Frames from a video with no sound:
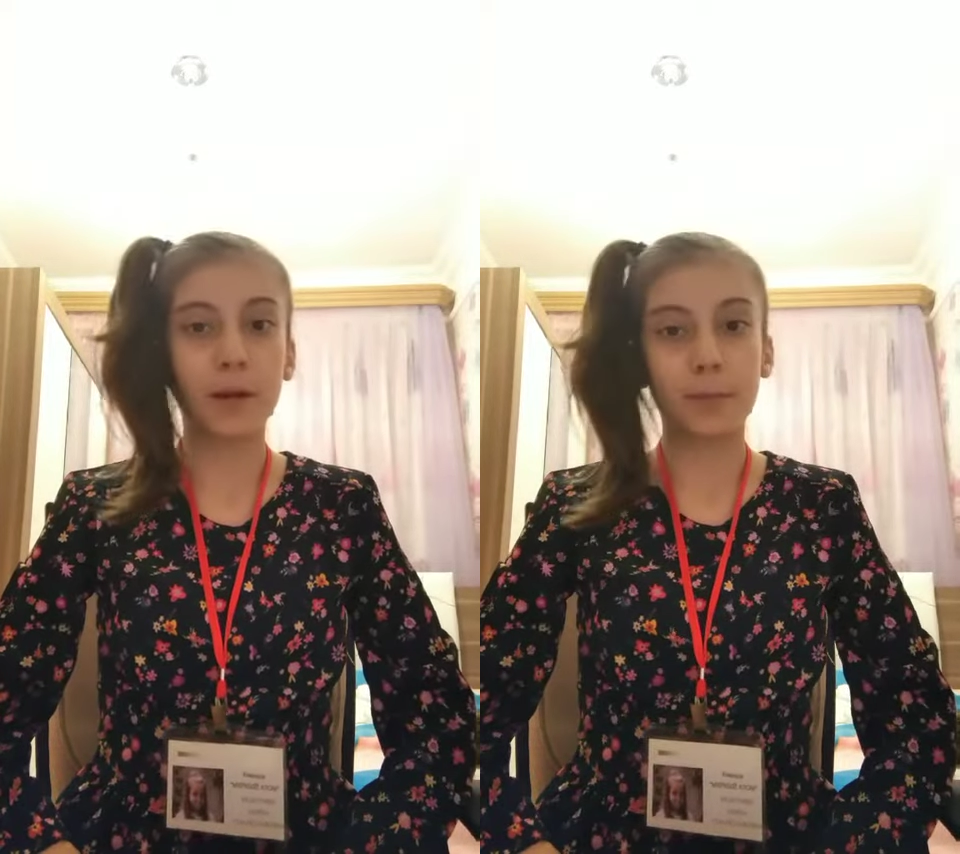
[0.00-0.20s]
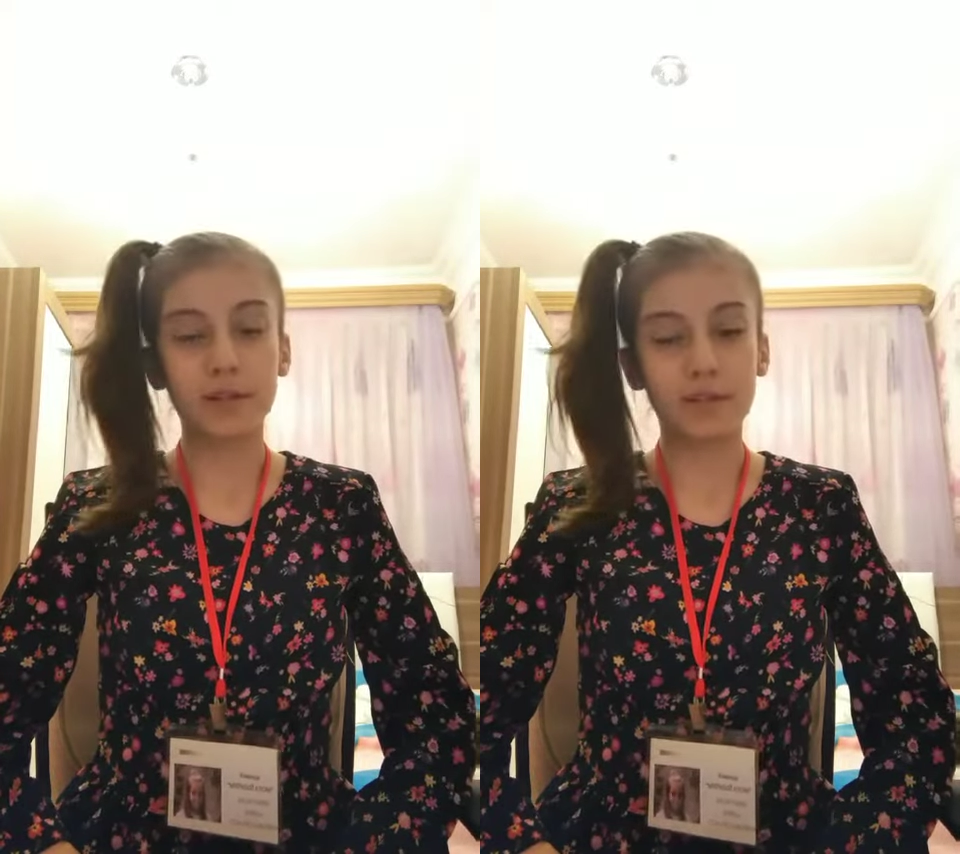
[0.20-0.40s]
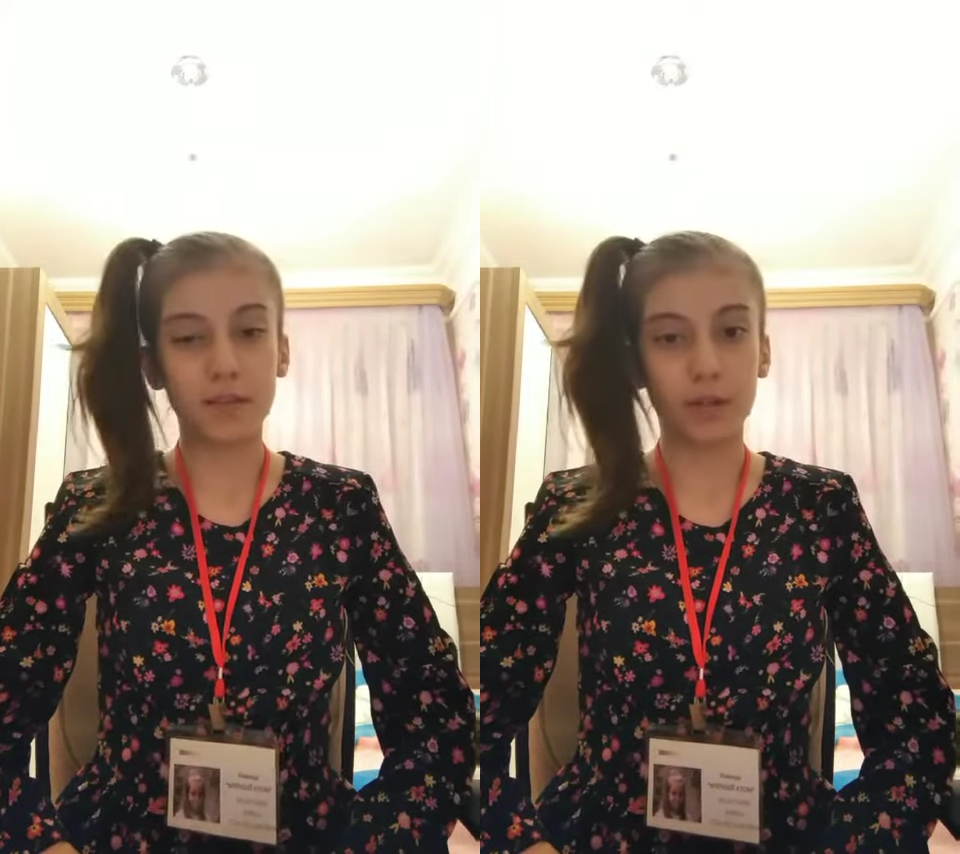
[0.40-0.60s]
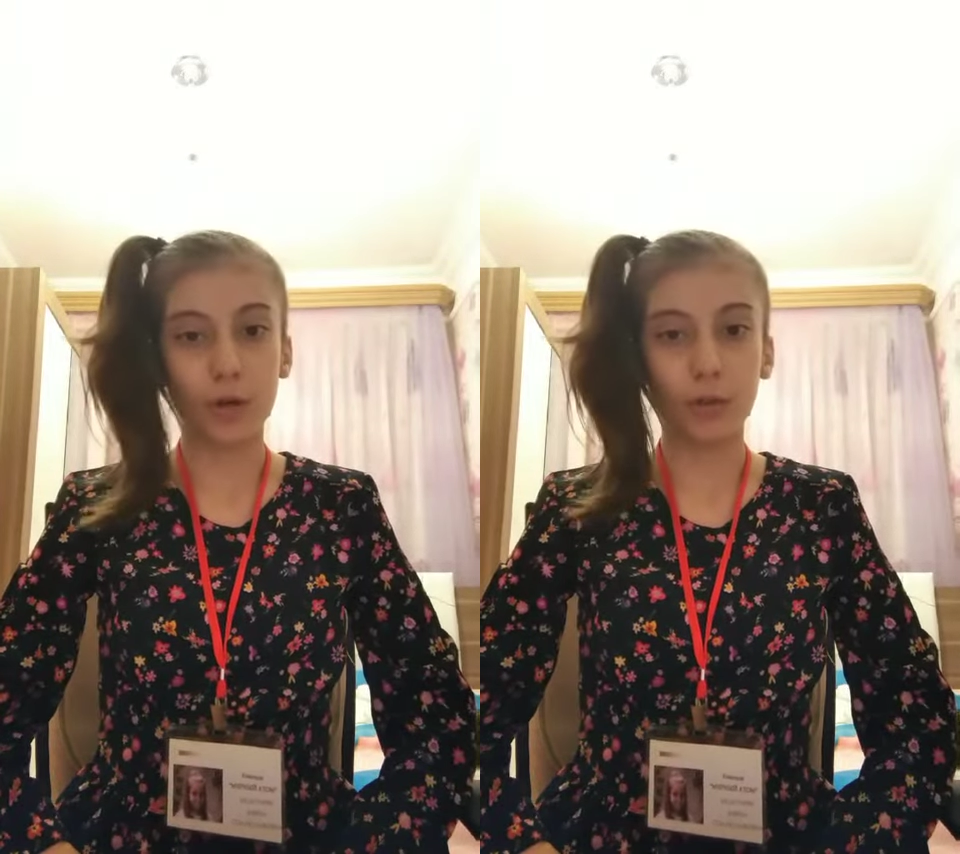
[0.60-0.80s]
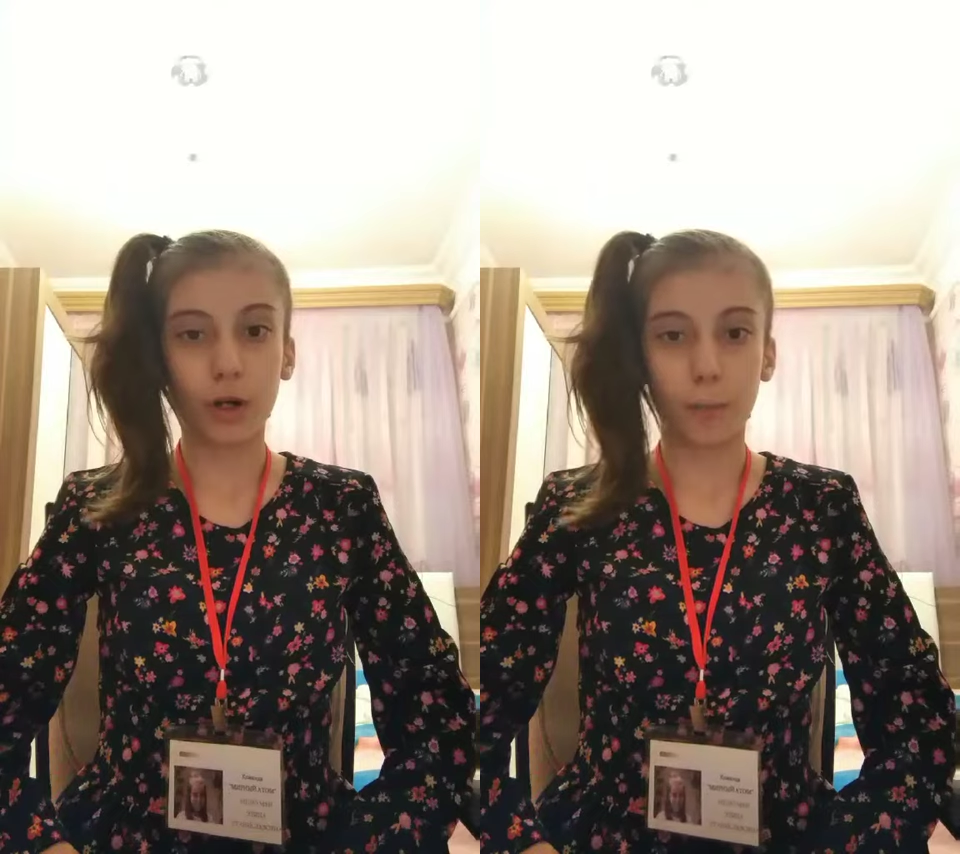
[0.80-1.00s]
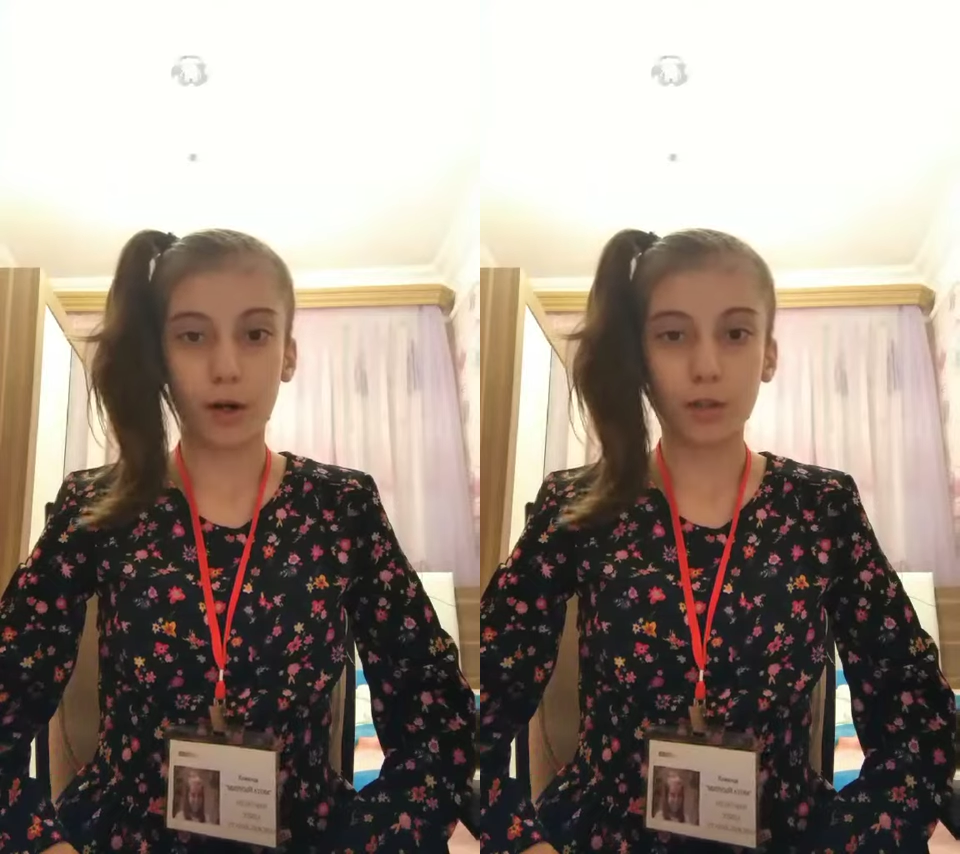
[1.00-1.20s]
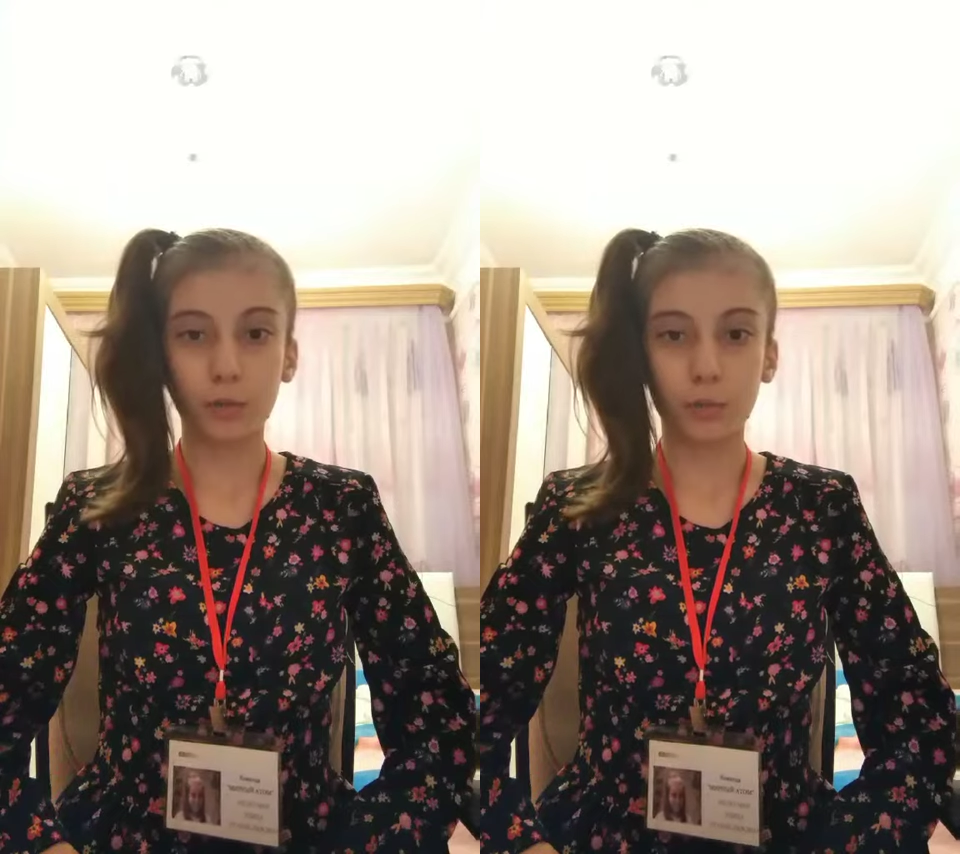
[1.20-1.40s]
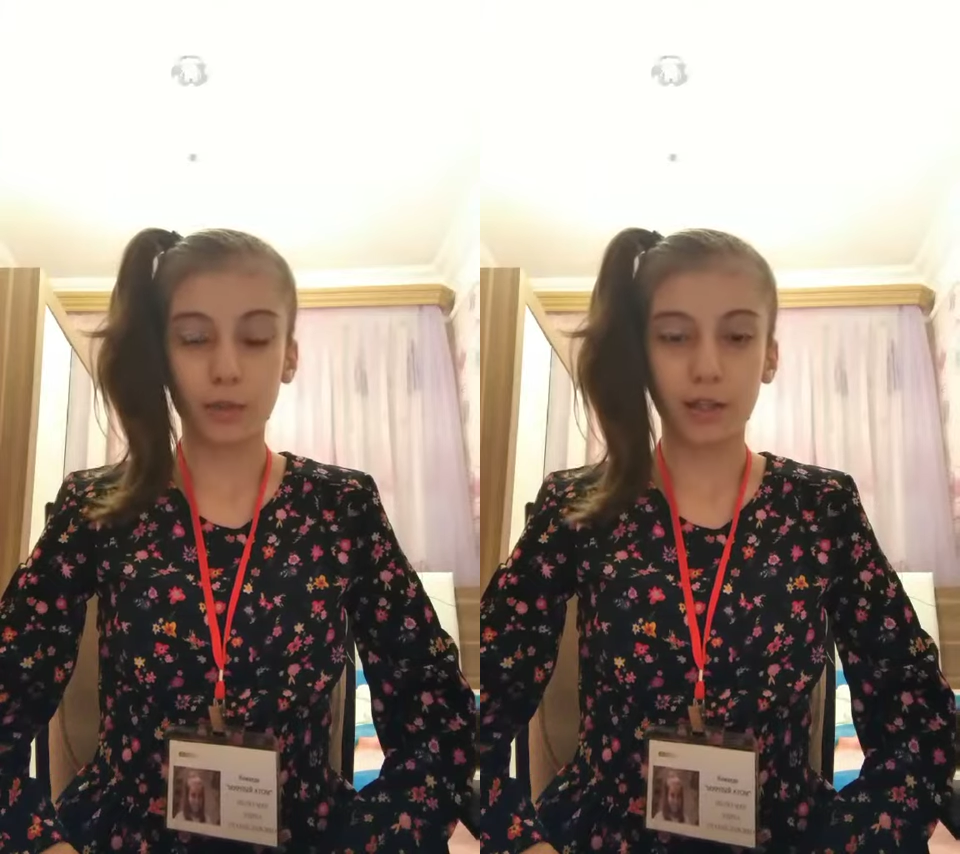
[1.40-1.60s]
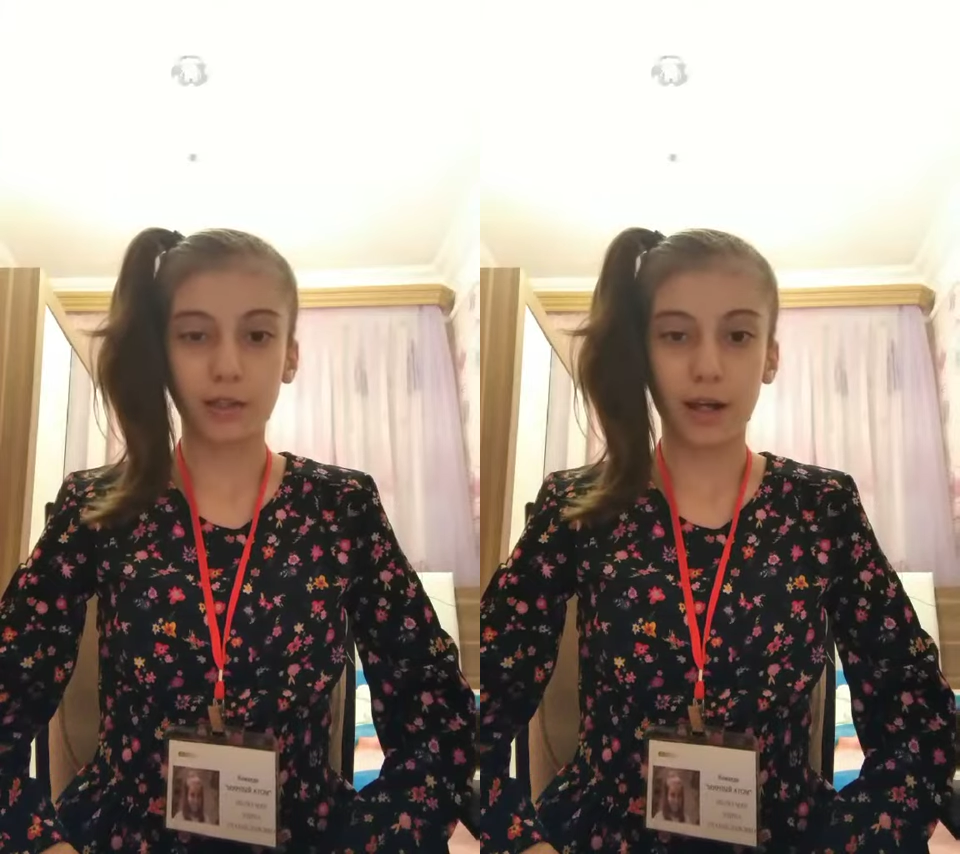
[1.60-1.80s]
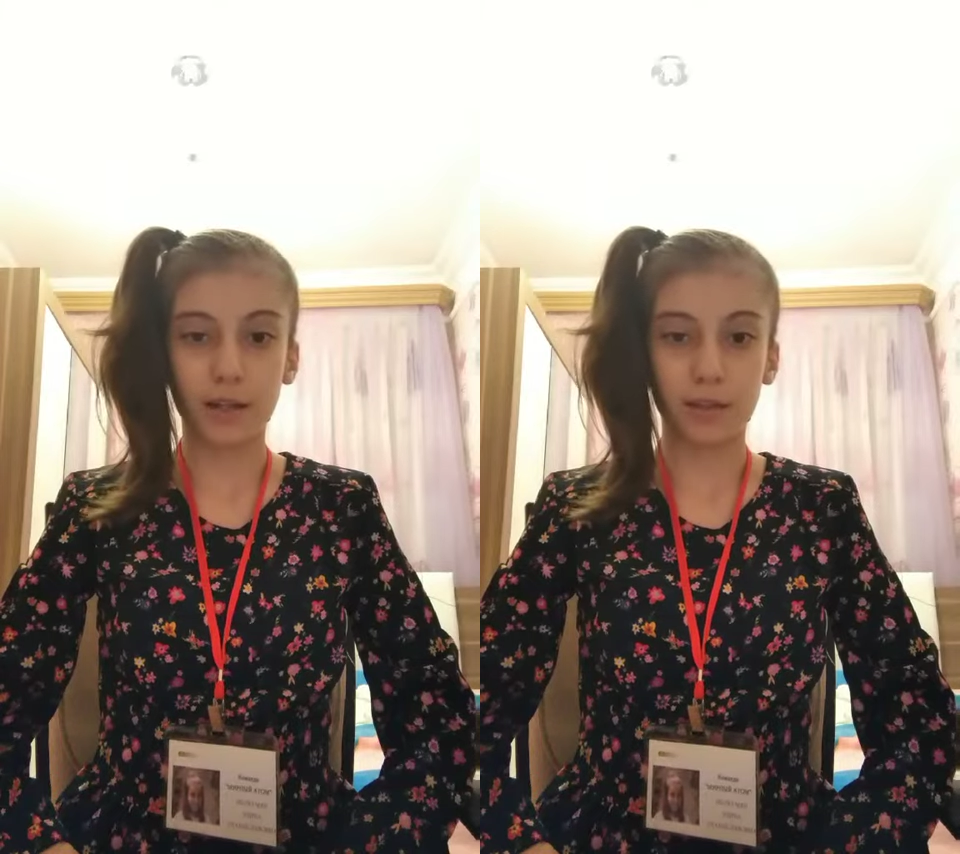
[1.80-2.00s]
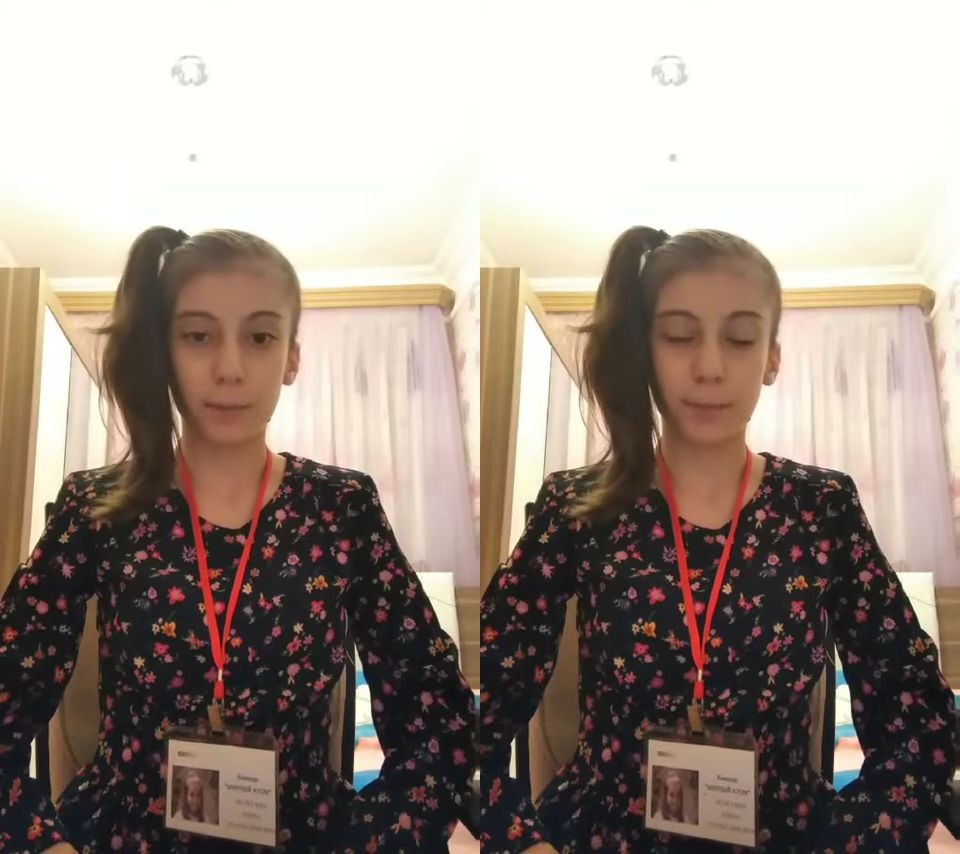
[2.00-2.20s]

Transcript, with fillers: Представляю команду «Мирный атом».